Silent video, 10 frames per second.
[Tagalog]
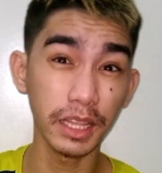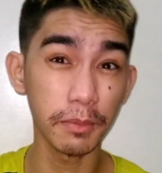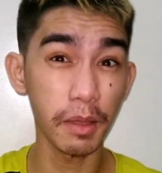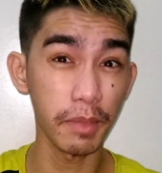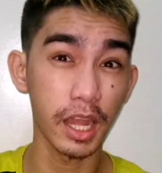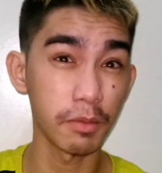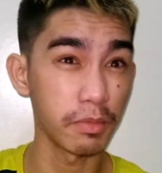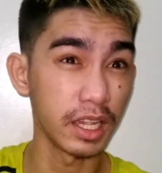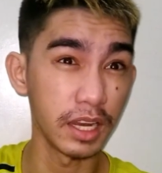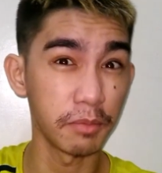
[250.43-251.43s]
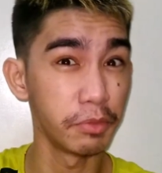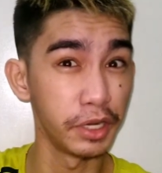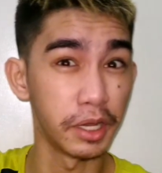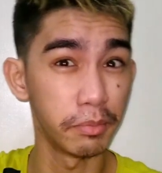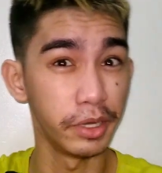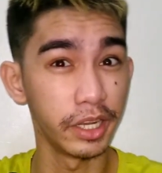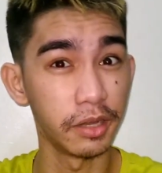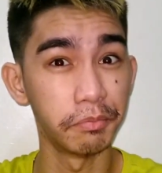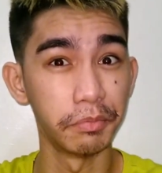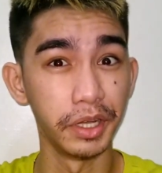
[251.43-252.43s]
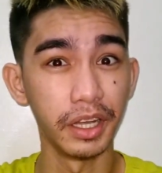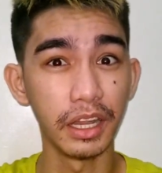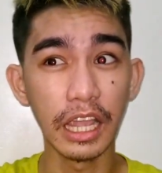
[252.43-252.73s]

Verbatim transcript: di ba, merong mga number, number, number.